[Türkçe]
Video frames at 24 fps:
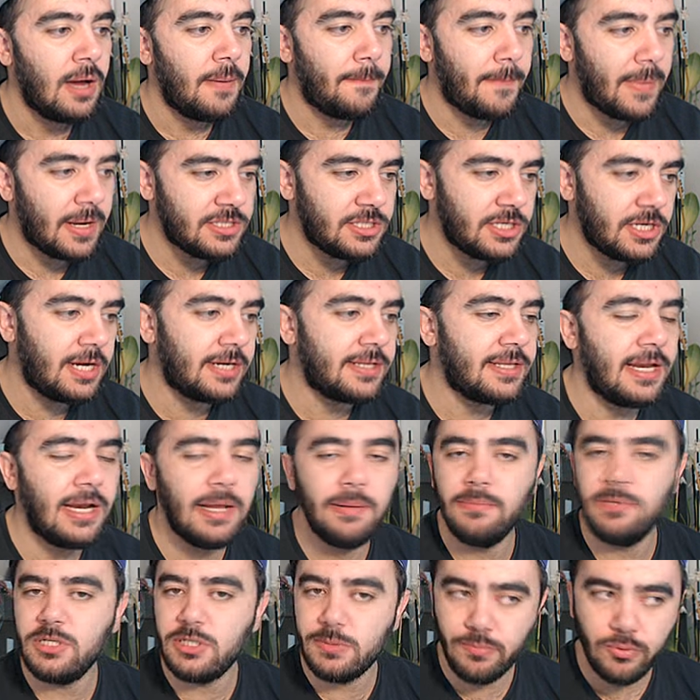Maç
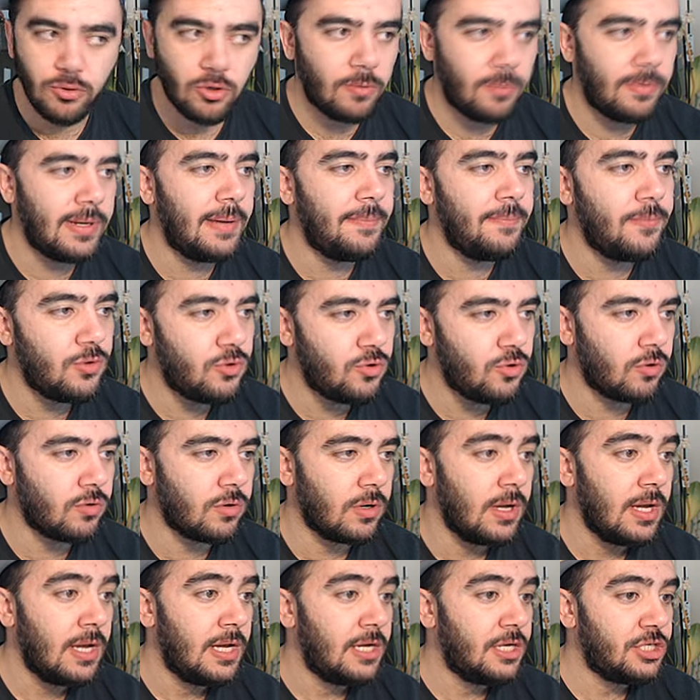ertelenmiş problem
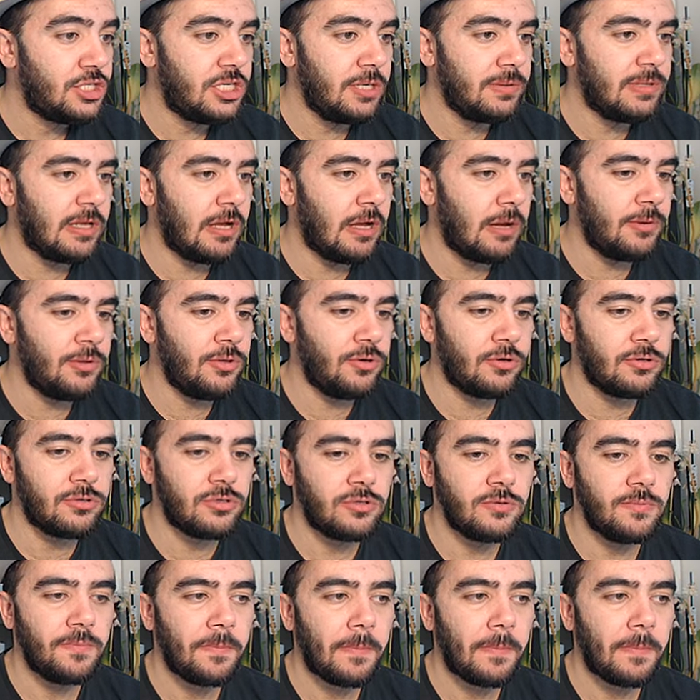yok. Şimdi devam ediyoruz.